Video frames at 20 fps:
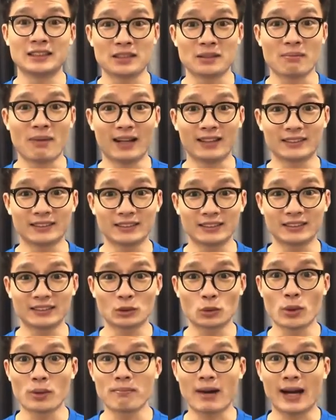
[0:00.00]
bán
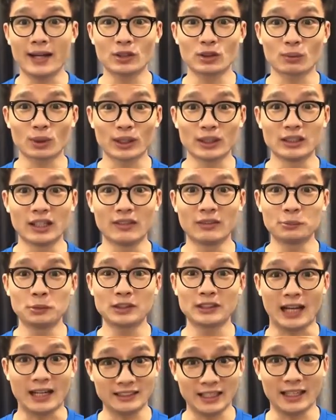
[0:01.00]
khuyến mãi cho mọi người với mức
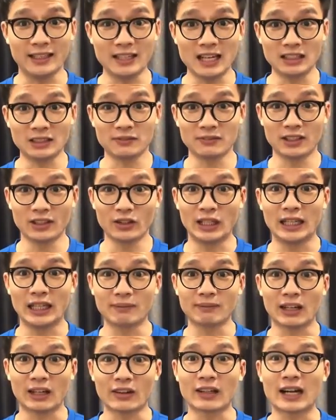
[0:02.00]
giá rẻ nhất Và nếu anh em
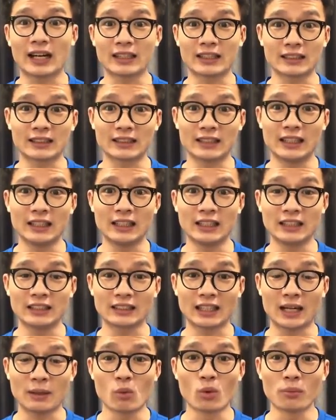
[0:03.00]
nào đang đi
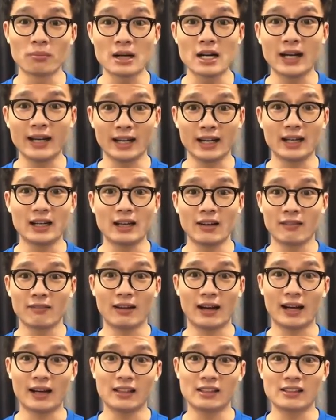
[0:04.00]
size 40
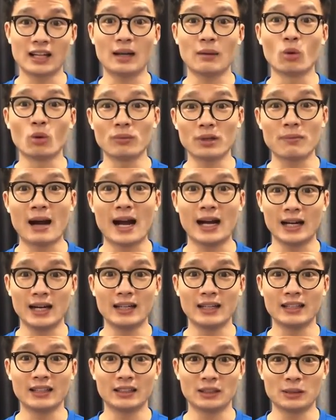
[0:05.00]
và đi size 43
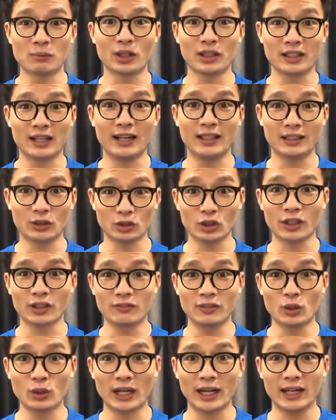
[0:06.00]
thì mọi người hãy theo dõi cái
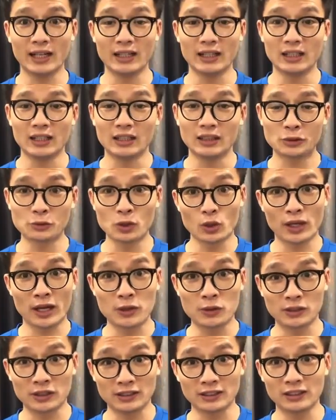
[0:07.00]
video này Trong video này
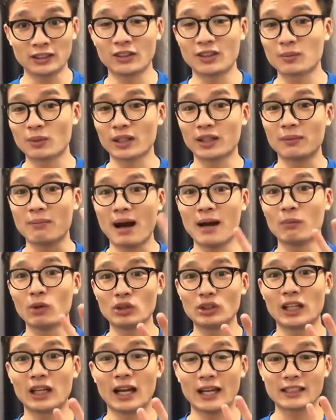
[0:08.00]
Hùng sẽ giới thiệu đến mọi người ba mẫu
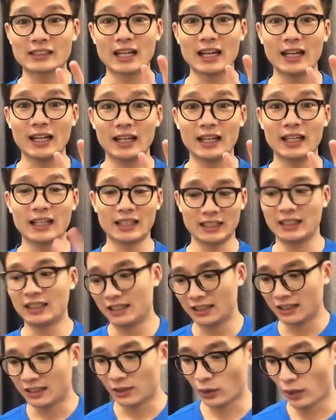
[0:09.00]
giày lẻ sai
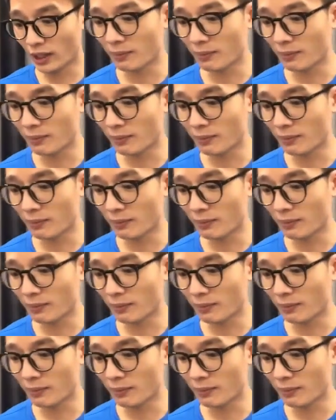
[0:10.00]
Ok,